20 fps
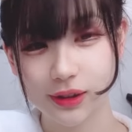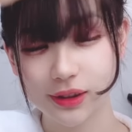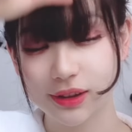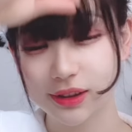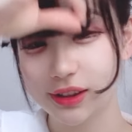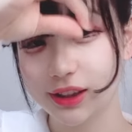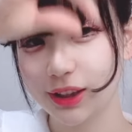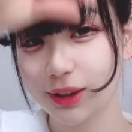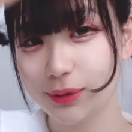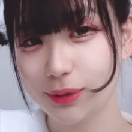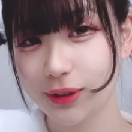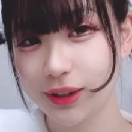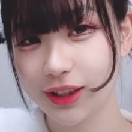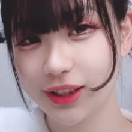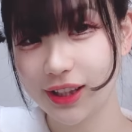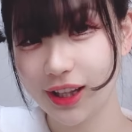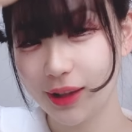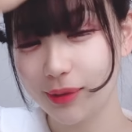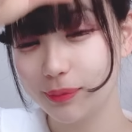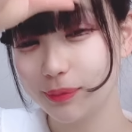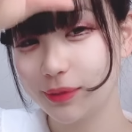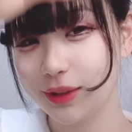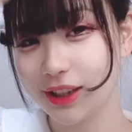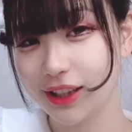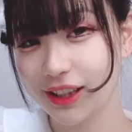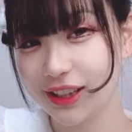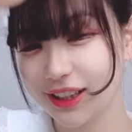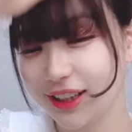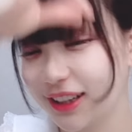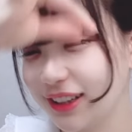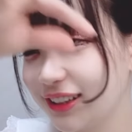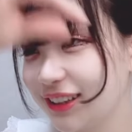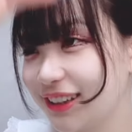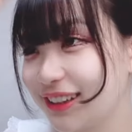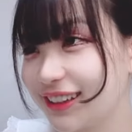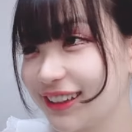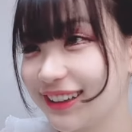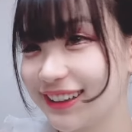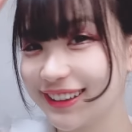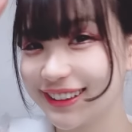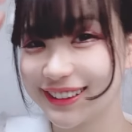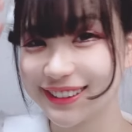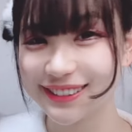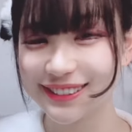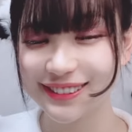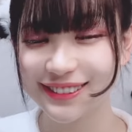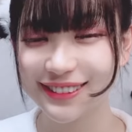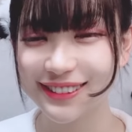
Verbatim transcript: 悟りかみたいななんか